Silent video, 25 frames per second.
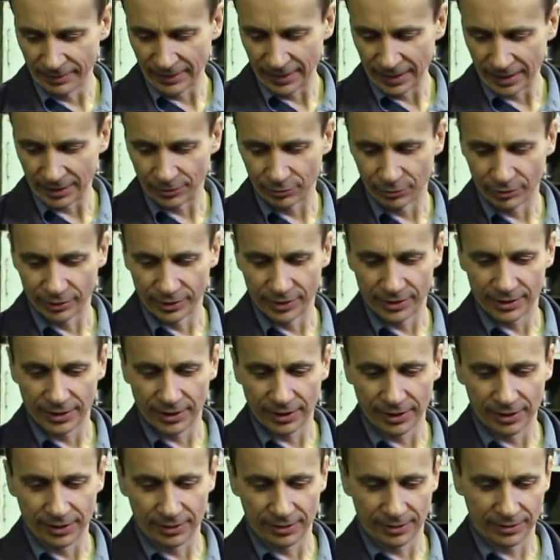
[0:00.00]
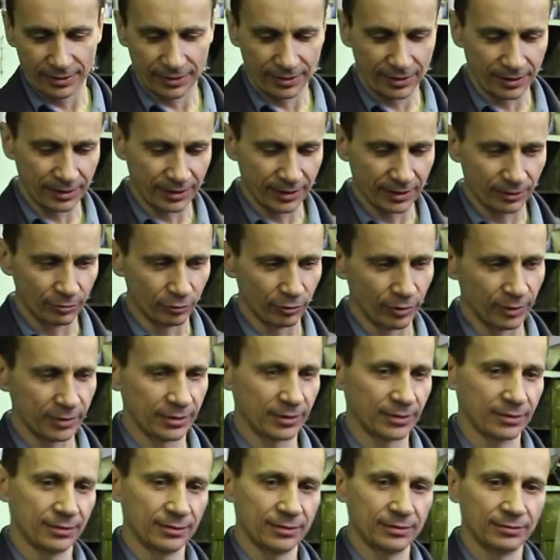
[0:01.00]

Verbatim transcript: которые стоит не на улице.